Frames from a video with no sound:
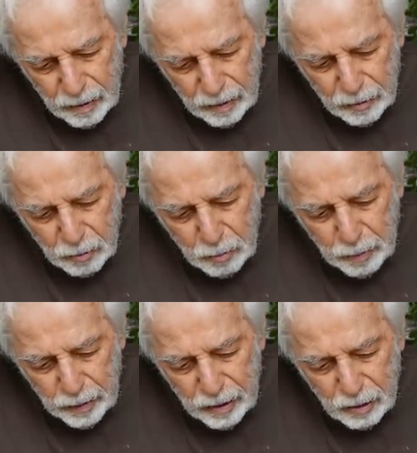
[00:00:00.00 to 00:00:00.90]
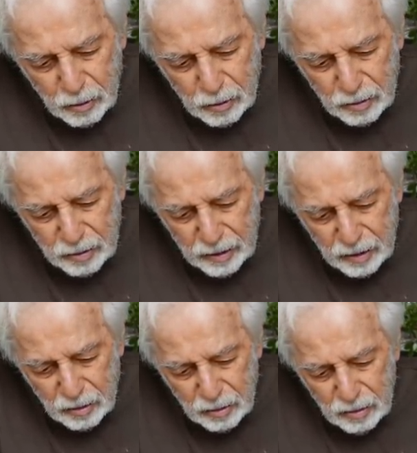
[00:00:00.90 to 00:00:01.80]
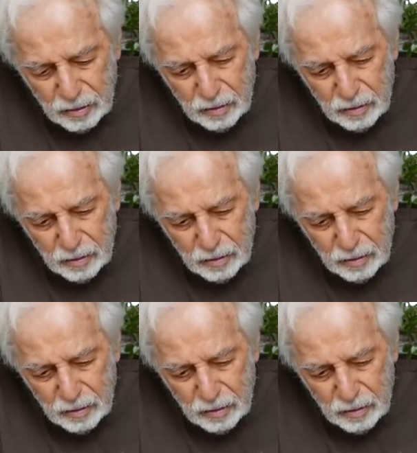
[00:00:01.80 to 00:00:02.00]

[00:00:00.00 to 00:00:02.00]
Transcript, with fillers: es un viejo, ¿no es cierto?